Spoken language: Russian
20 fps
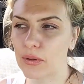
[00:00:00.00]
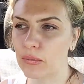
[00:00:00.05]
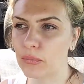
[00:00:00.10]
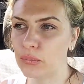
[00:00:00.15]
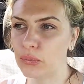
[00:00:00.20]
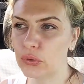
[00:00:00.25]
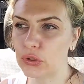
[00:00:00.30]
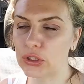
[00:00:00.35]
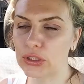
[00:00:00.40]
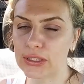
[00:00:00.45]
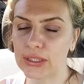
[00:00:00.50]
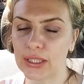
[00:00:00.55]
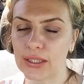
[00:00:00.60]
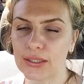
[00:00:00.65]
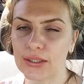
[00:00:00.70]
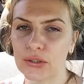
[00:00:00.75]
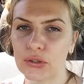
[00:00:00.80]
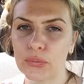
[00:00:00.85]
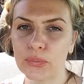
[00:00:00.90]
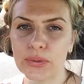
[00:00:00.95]
Боже,
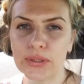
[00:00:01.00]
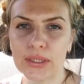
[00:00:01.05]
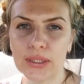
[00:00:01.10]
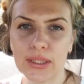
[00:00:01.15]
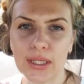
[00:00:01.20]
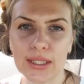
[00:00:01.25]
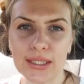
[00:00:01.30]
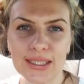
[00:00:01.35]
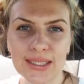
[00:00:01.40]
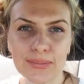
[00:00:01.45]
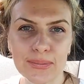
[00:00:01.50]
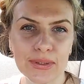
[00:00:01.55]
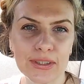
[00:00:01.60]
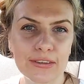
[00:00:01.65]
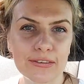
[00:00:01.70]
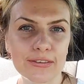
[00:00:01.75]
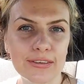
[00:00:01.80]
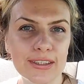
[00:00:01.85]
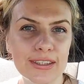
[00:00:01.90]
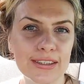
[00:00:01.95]
я 150 раз себе
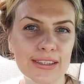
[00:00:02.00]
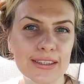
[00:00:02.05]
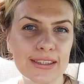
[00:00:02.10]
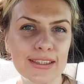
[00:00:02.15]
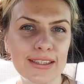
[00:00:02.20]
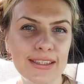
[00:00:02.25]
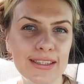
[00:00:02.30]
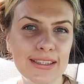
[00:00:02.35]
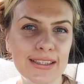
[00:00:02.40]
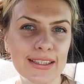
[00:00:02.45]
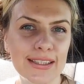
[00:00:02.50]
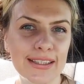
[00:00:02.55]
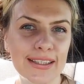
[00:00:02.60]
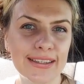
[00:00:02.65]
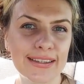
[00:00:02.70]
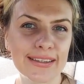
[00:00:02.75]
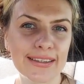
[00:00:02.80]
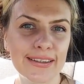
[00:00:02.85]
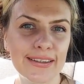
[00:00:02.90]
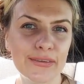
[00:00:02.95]
говорила не
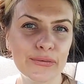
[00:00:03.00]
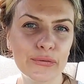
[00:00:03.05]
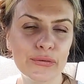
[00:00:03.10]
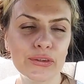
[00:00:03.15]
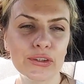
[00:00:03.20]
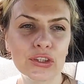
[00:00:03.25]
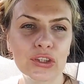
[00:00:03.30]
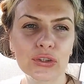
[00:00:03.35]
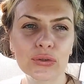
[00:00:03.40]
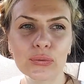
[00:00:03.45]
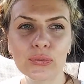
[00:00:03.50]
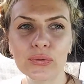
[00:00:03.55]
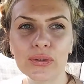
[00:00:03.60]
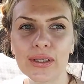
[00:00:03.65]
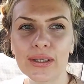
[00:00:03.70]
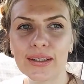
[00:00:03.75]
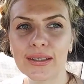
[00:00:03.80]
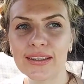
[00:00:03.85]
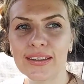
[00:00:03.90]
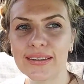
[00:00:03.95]
ехать на голодный
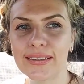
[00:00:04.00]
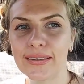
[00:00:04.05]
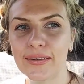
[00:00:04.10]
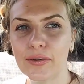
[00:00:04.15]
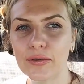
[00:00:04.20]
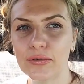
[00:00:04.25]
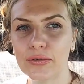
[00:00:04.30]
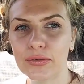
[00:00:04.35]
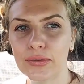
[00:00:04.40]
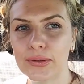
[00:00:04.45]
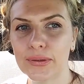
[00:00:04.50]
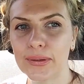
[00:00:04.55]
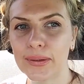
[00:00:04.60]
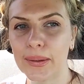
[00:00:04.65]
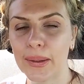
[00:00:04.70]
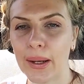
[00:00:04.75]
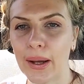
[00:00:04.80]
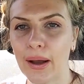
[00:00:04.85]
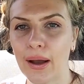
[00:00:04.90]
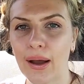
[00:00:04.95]
желудок э,
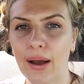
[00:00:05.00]
в,